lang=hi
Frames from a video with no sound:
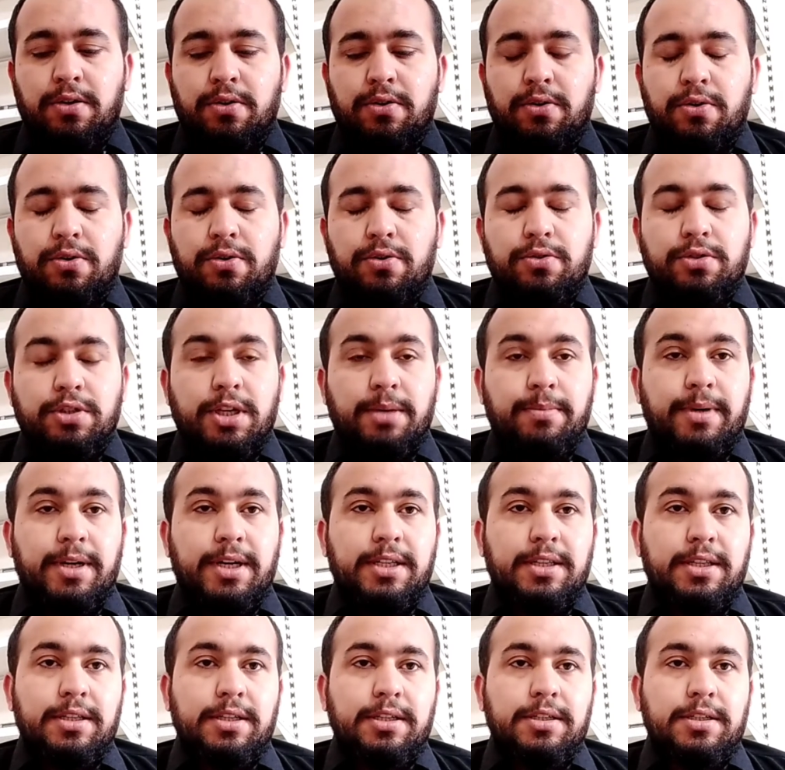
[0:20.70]
और उसके
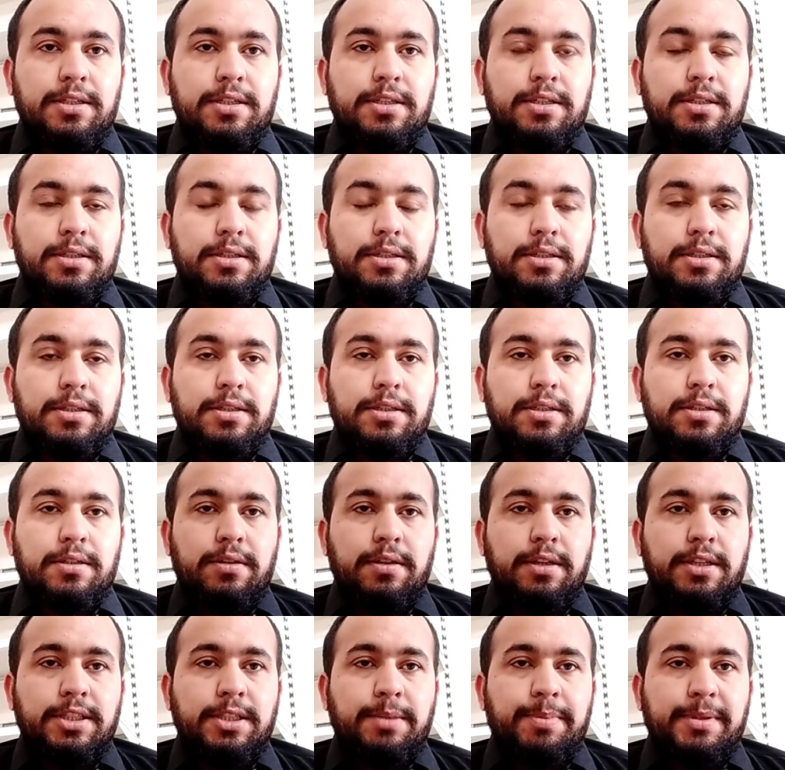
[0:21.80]
बाद
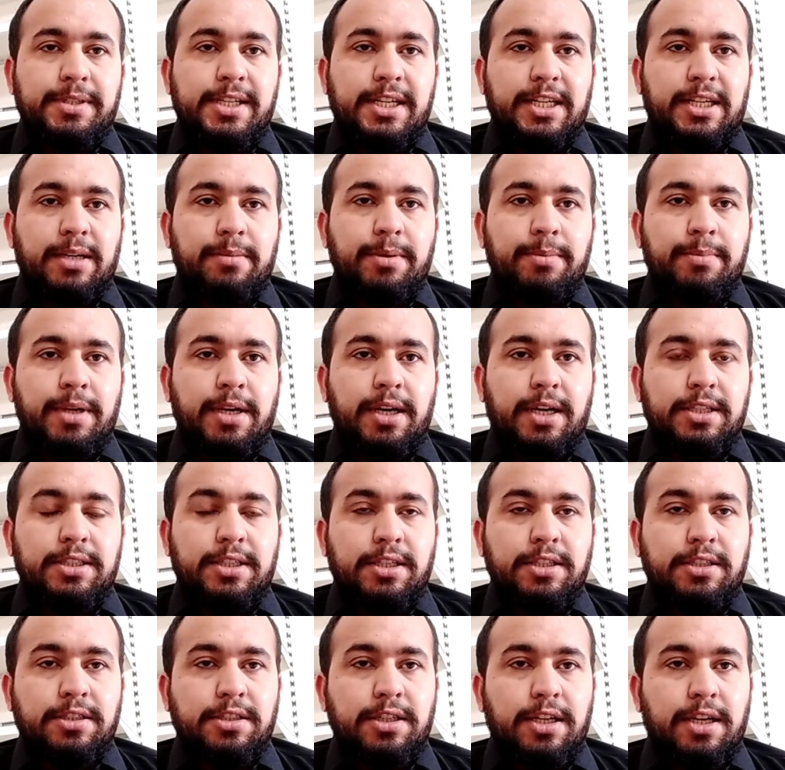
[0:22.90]
इसी पेशा का भी मैं आज
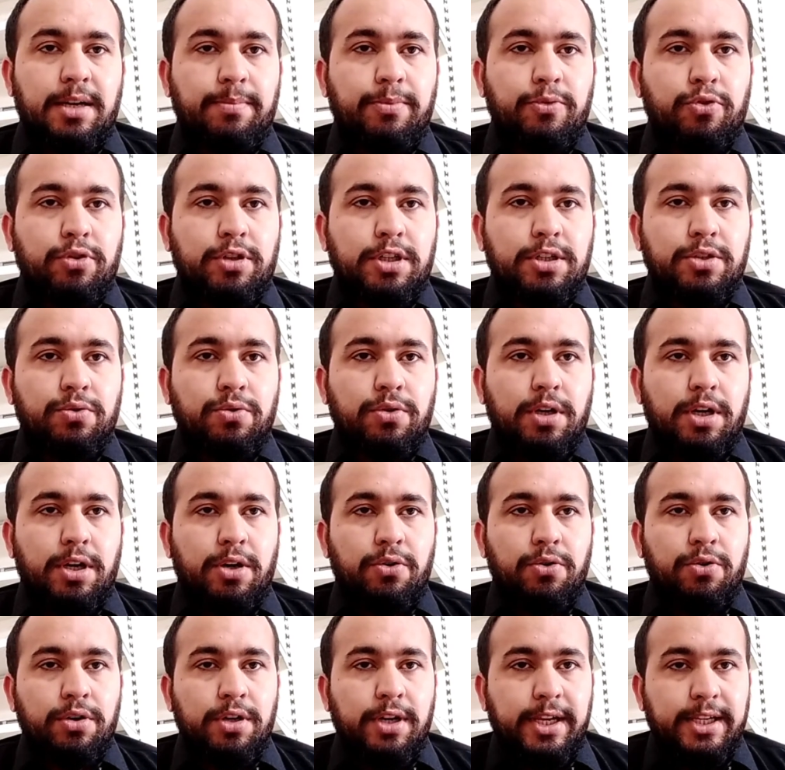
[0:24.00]
इनशाला अपलोड कर दूँगा
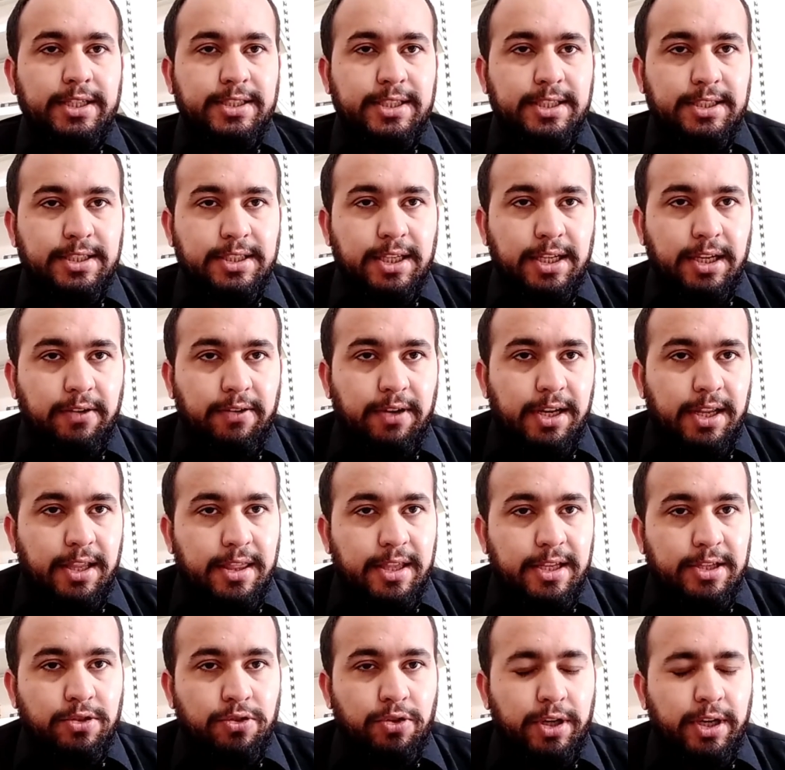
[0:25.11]
और लेक्चर्स के हवाले
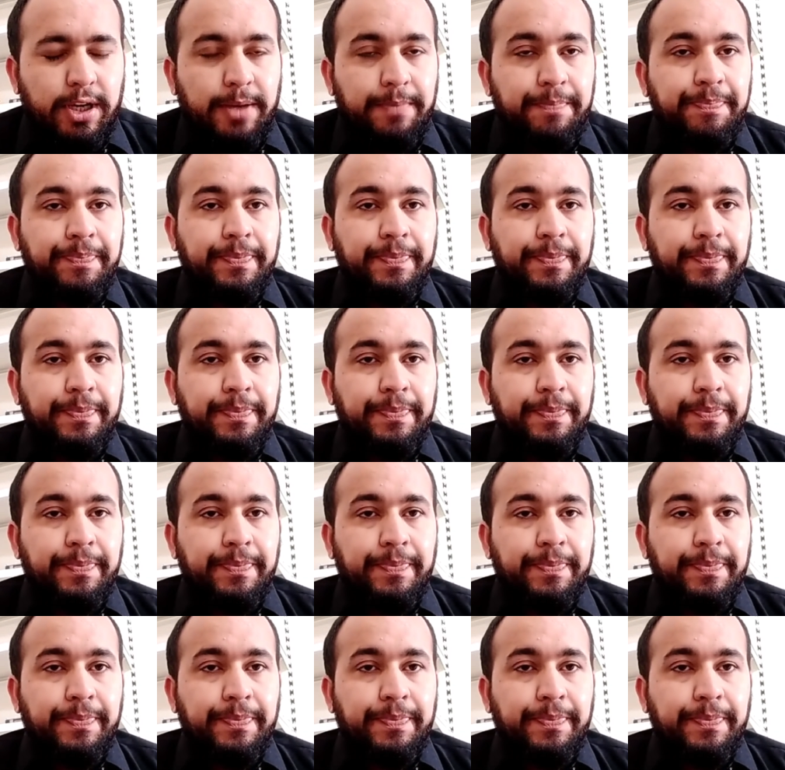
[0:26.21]
से जो है